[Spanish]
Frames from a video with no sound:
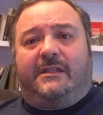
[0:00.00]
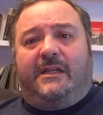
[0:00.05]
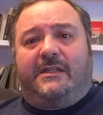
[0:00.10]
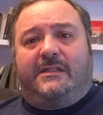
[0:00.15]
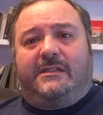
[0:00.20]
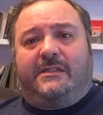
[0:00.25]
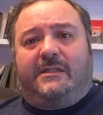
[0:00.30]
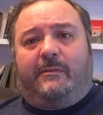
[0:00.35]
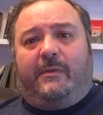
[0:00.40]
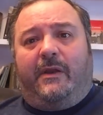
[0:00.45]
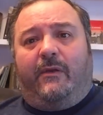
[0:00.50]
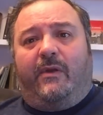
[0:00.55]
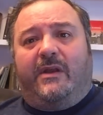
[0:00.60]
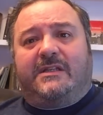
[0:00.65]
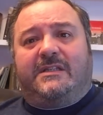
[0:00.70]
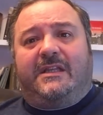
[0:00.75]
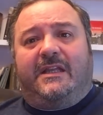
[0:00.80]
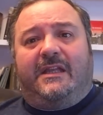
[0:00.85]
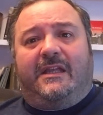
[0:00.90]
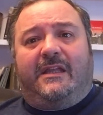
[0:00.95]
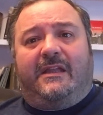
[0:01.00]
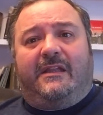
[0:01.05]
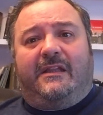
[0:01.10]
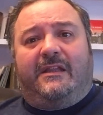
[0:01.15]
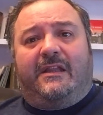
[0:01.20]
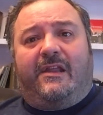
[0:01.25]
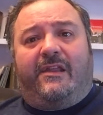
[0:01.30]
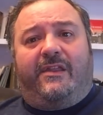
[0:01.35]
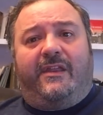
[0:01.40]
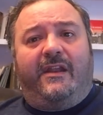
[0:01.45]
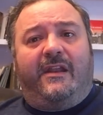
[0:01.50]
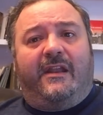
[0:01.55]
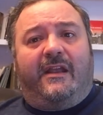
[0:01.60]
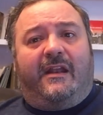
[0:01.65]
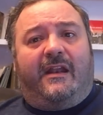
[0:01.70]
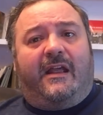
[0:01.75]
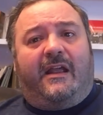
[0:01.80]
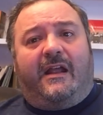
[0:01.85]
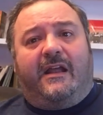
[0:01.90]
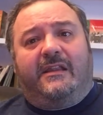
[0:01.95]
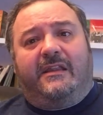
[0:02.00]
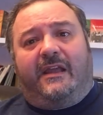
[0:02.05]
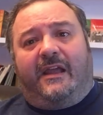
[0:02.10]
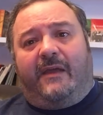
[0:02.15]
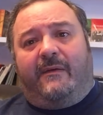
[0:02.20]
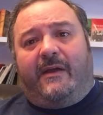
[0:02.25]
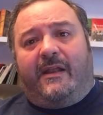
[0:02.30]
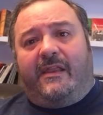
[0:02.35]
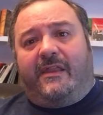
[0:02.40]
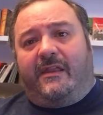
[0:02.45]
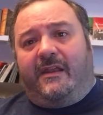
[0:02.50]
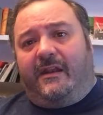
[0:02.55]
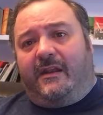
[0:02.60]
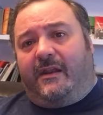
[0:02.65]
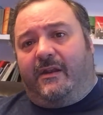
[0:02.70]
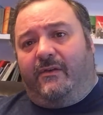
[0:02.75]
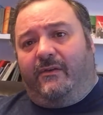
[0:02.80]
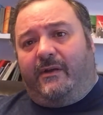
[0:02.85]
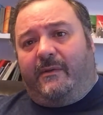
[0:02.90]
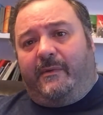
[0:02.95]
Las películas de, de, cine, la gente que va al cine, ¿no?